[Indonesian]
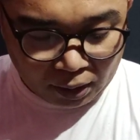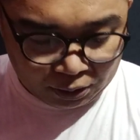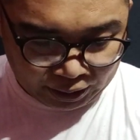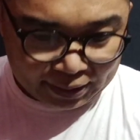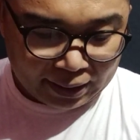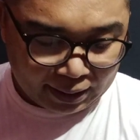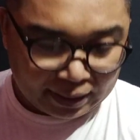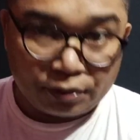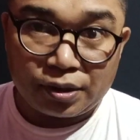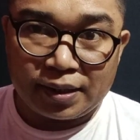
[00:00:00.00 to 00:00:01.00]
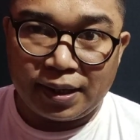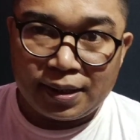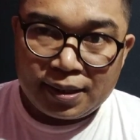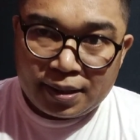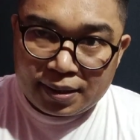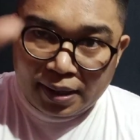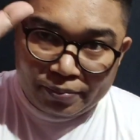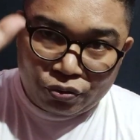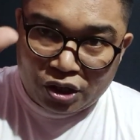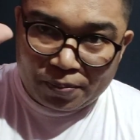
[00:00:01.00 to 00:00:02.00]
Oke, saya rasa itu saja.
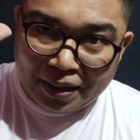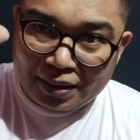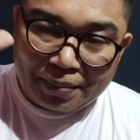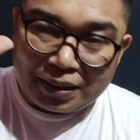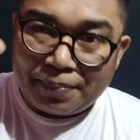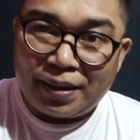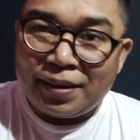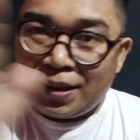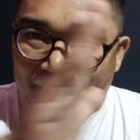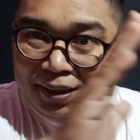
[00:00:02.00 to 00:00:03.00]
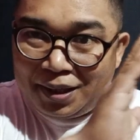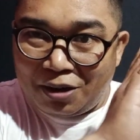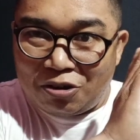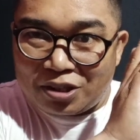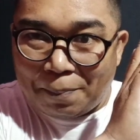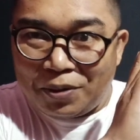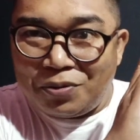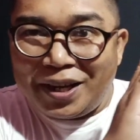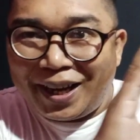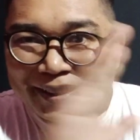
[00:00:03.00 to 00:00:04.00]
Salam sukses bagi teman-teman. Tidak usah
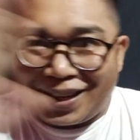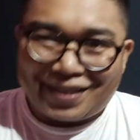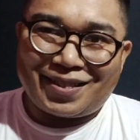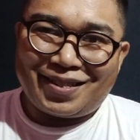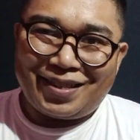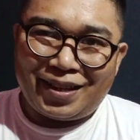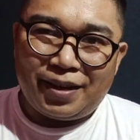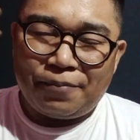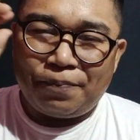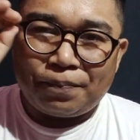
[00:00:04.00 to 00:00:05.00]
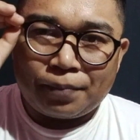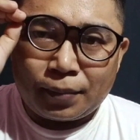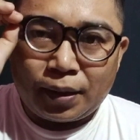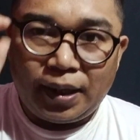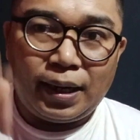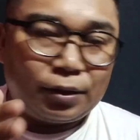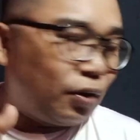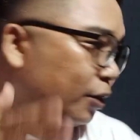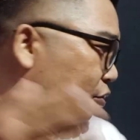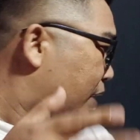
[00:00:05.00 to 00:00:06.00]
peduli haters ya. Eh
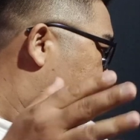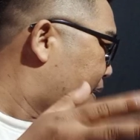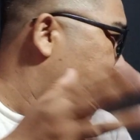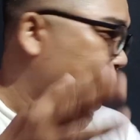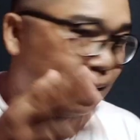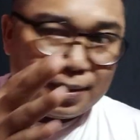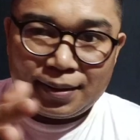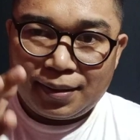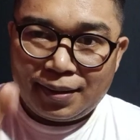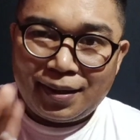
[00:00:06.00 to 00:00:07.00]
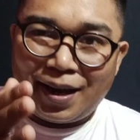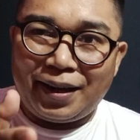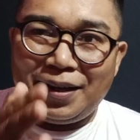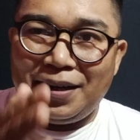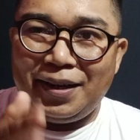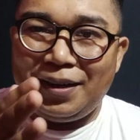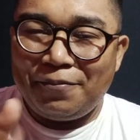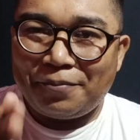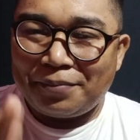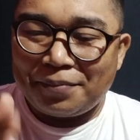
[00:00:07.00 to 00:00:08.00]
lato-lato saya hari ini
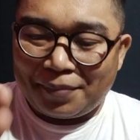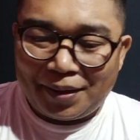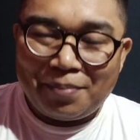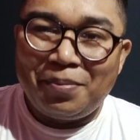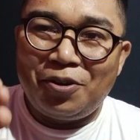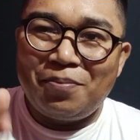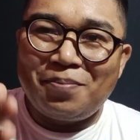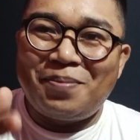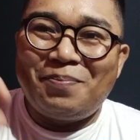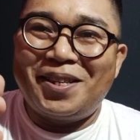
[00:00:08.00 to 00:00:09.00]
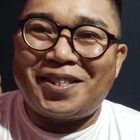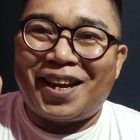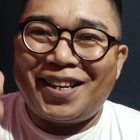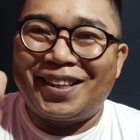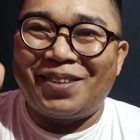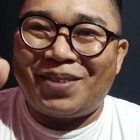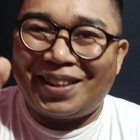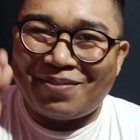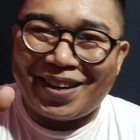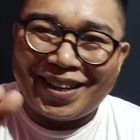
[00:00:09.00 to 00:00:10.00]
belum bisa ya
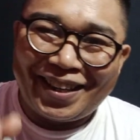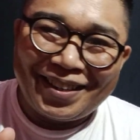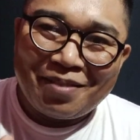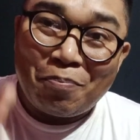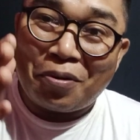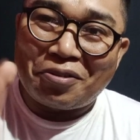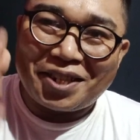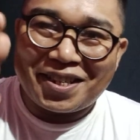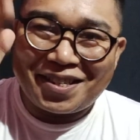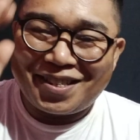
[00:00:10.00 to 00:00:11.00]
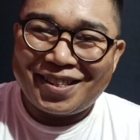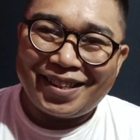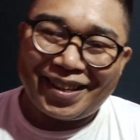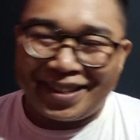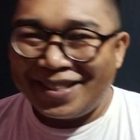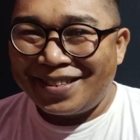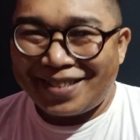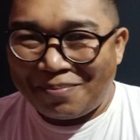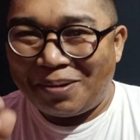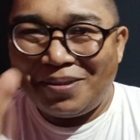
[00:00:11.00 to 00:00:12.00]
teman-teman ya. Proses ya
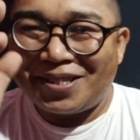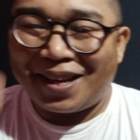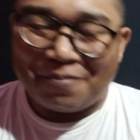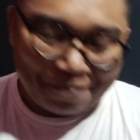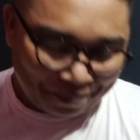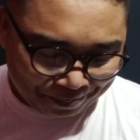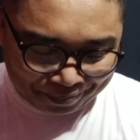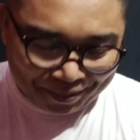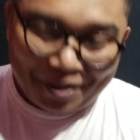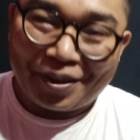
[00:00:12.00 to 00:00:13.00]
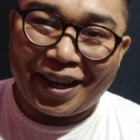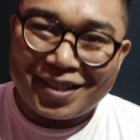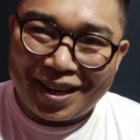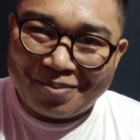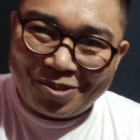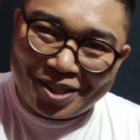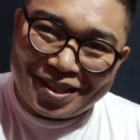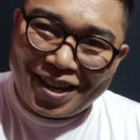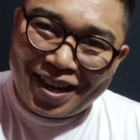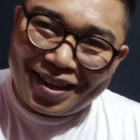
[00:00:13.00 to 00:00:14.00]
sampai bisa. Oke, salam
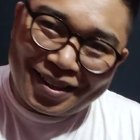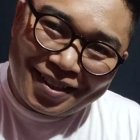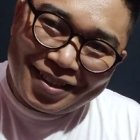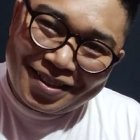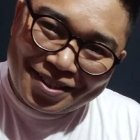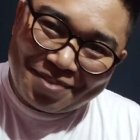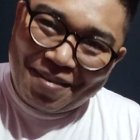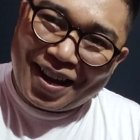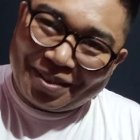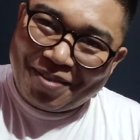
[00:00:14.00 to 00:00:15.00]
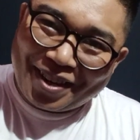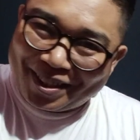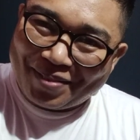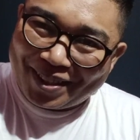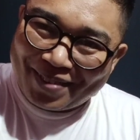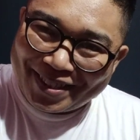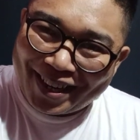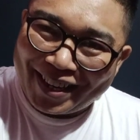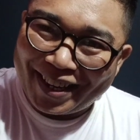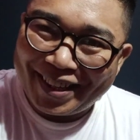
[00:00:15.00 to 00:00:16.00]
sukses dan semangat bagi teman-teman
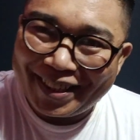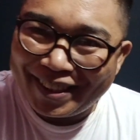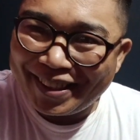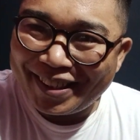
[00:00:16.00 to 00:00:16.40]
sekalian.